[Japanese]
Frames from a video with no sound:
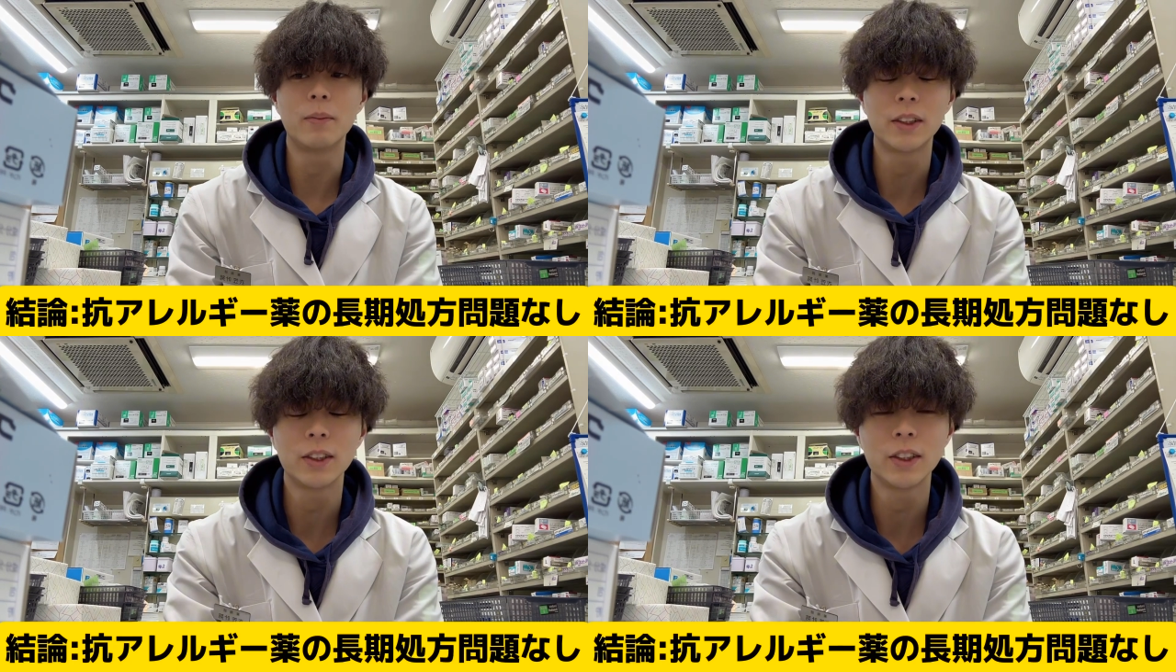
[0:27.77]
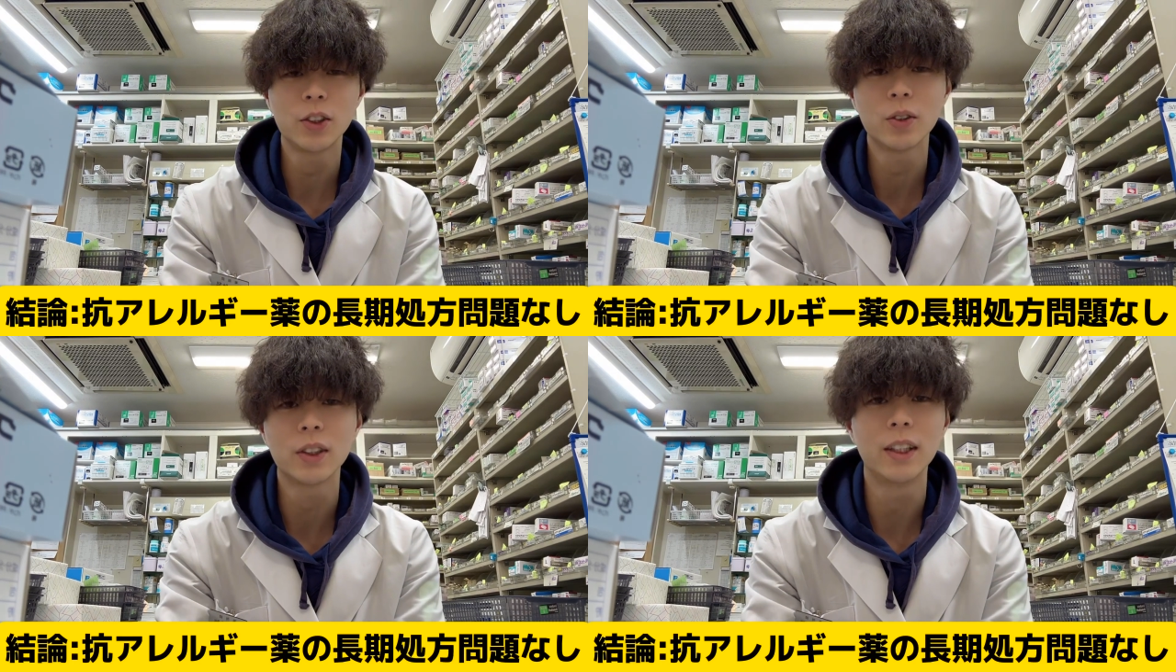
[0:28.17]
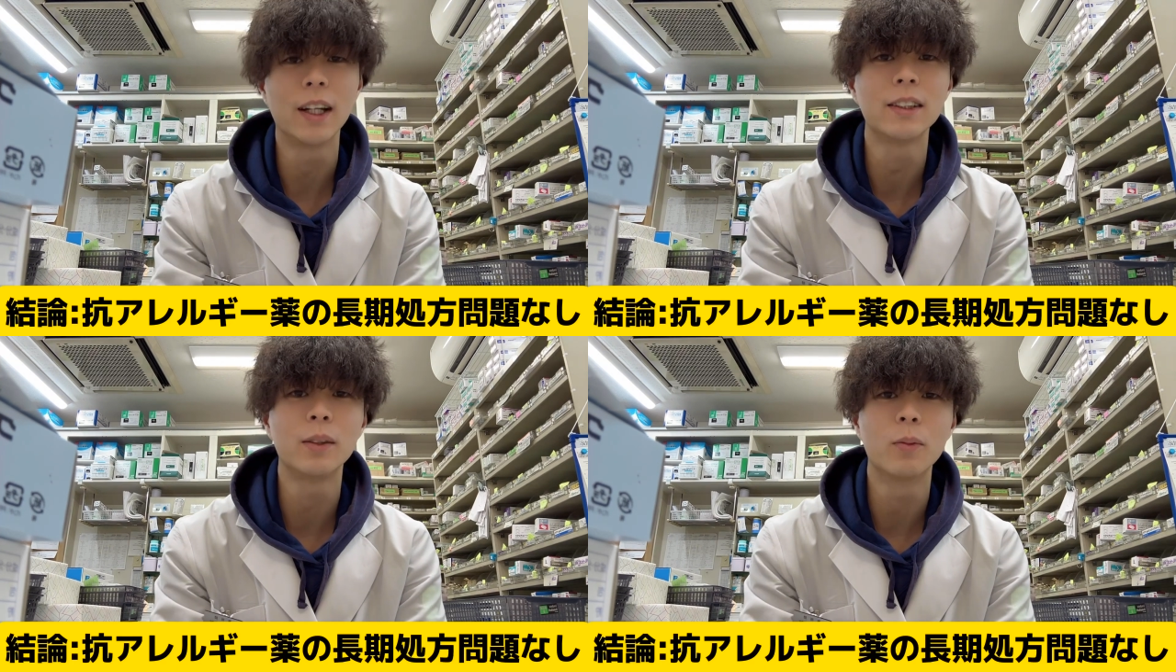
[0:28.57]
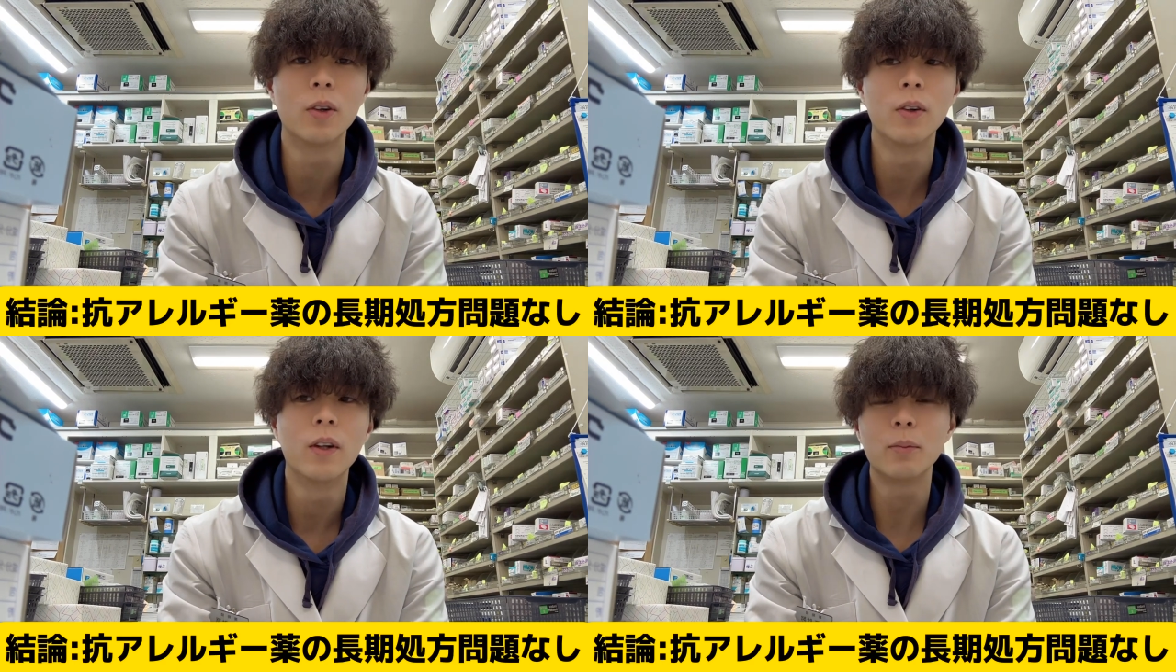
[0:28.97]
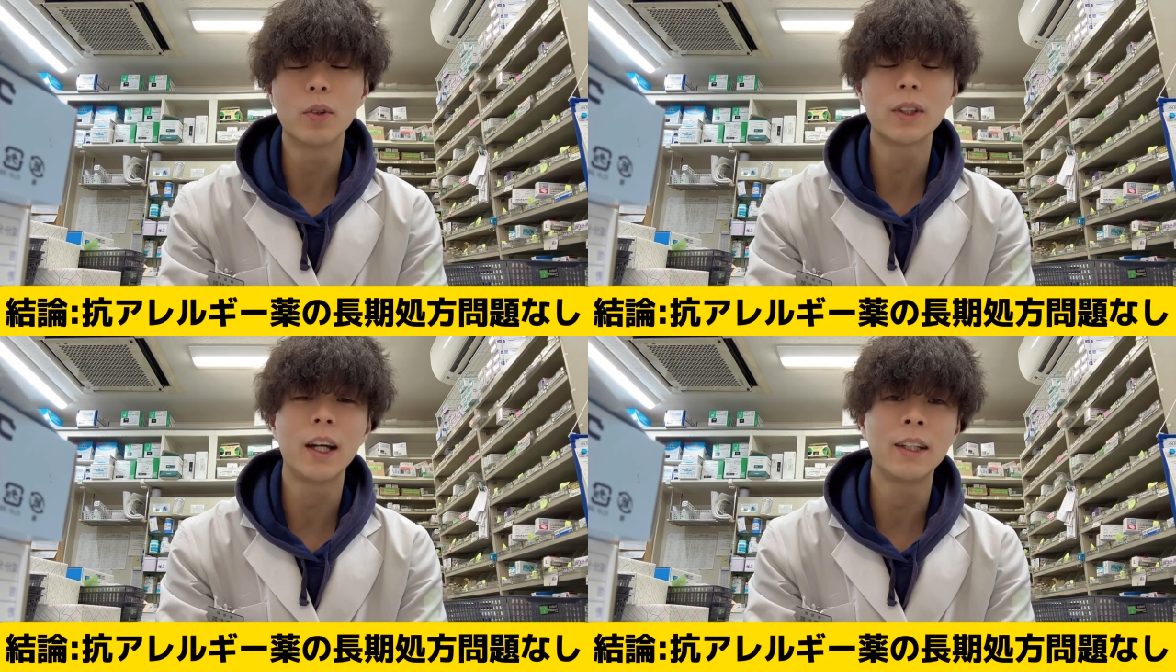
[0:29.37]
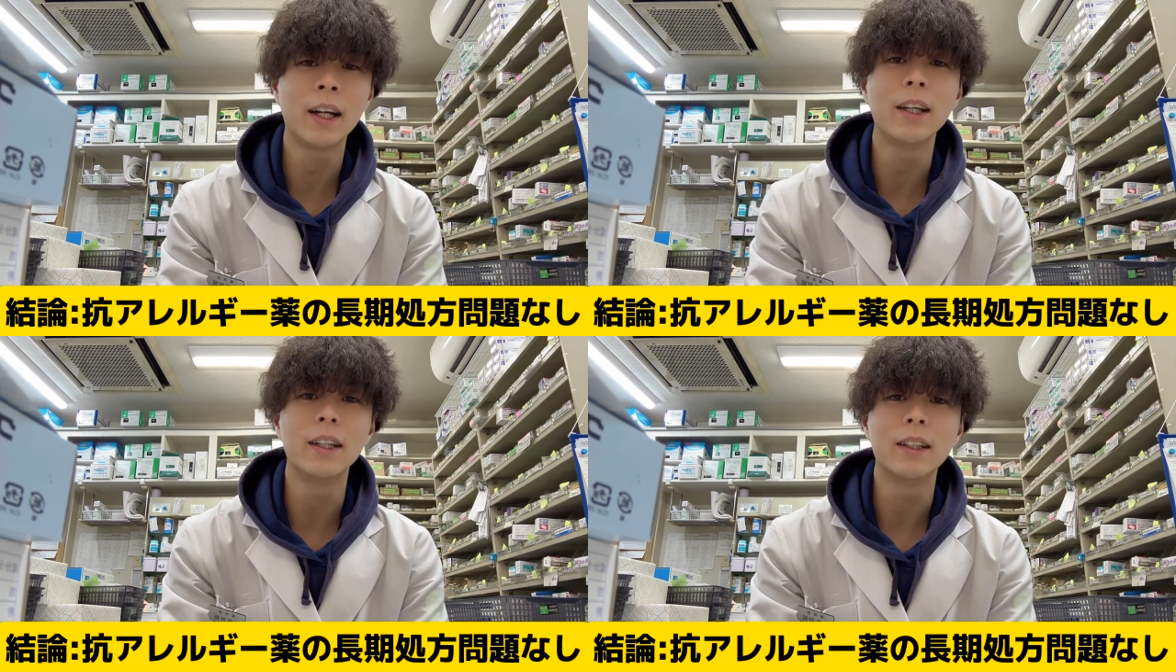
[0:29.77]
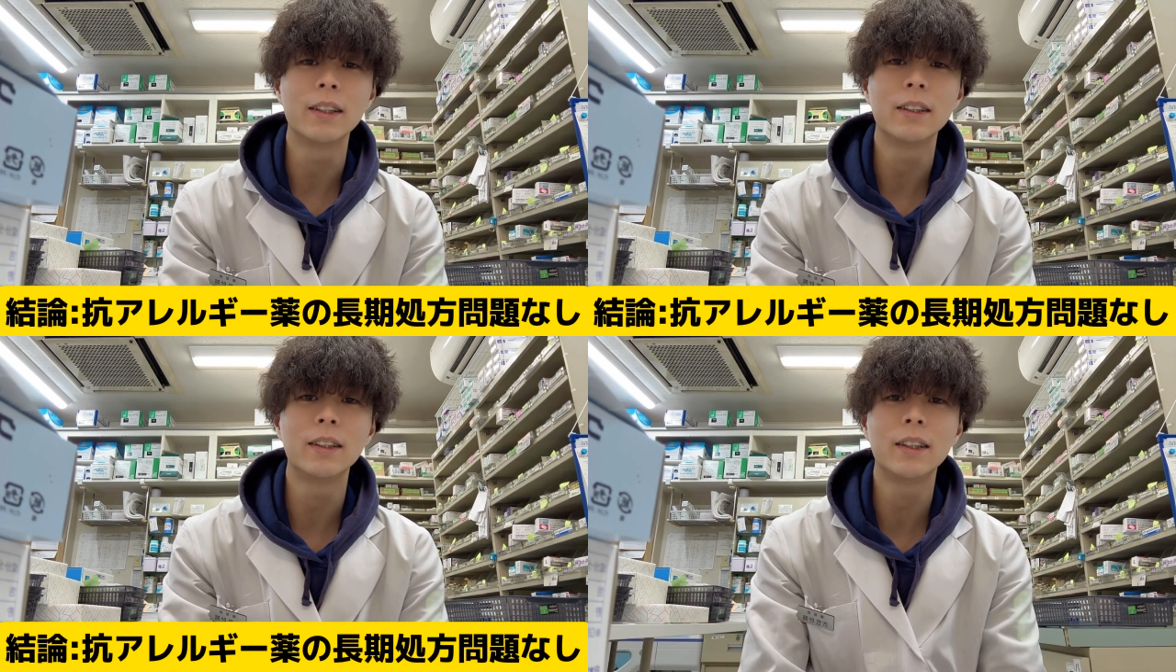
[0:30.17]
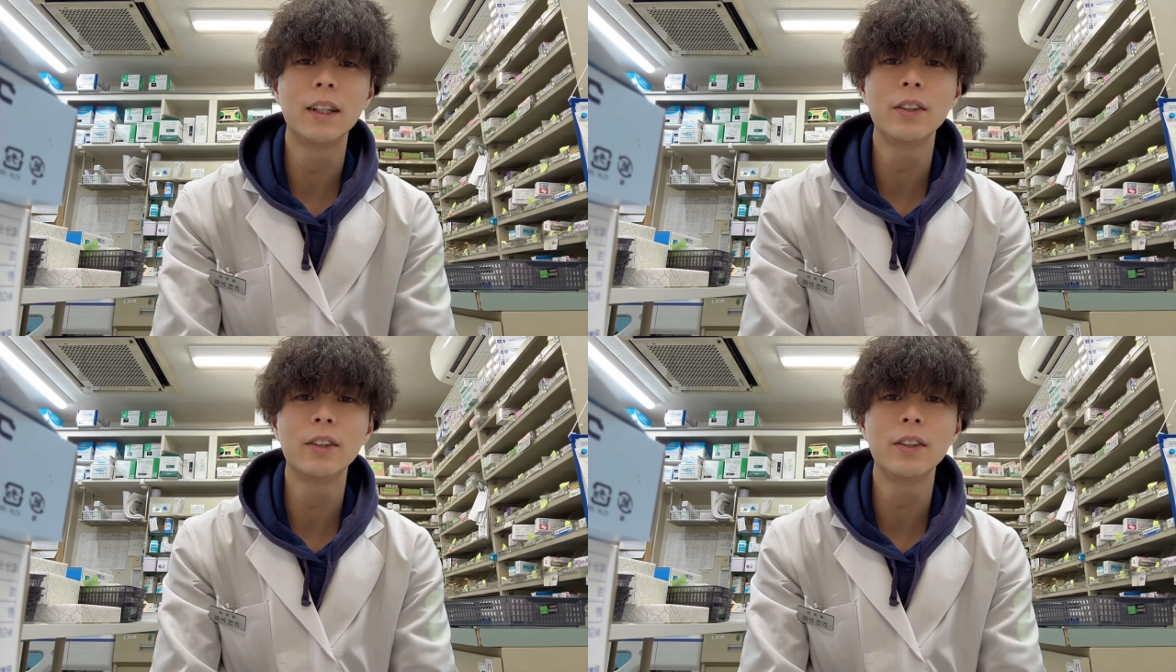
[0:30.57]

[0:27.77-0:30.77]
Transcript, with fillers: 別に長期で出しても問題ないって